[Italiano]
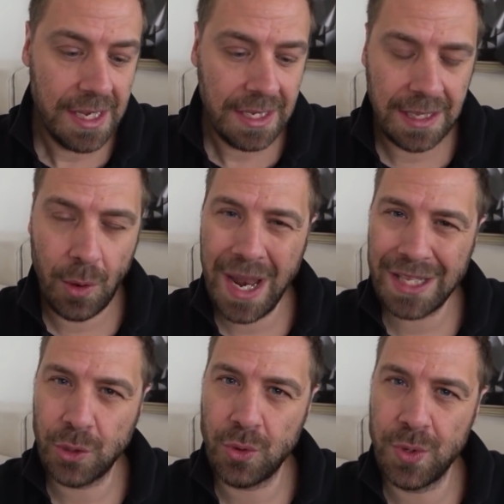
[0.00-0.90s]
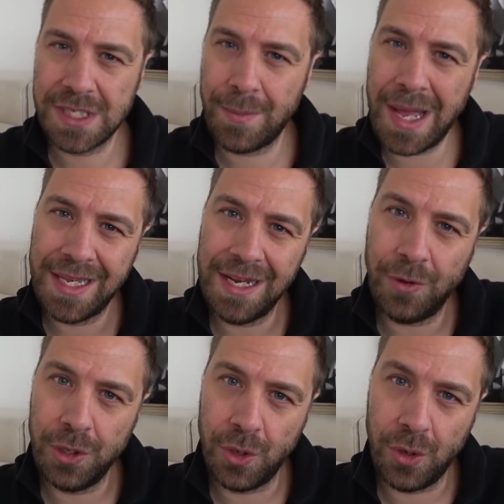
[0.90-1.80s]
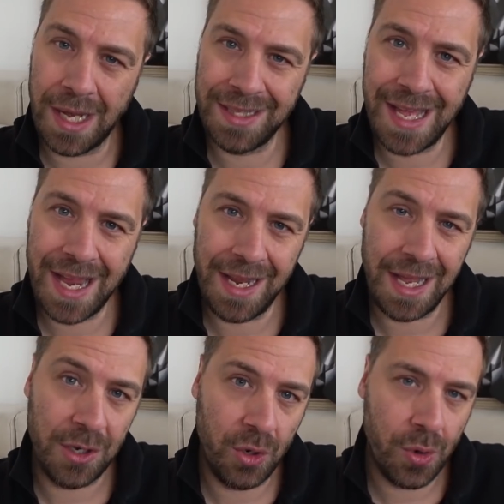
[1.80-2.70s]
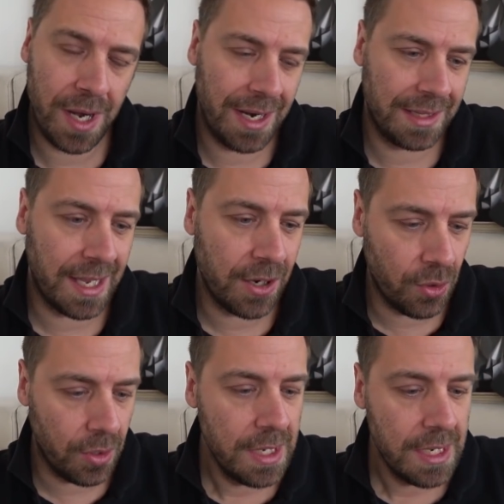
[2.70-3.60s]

Da un lato con questa macchina vogliono andare ancora all'attacco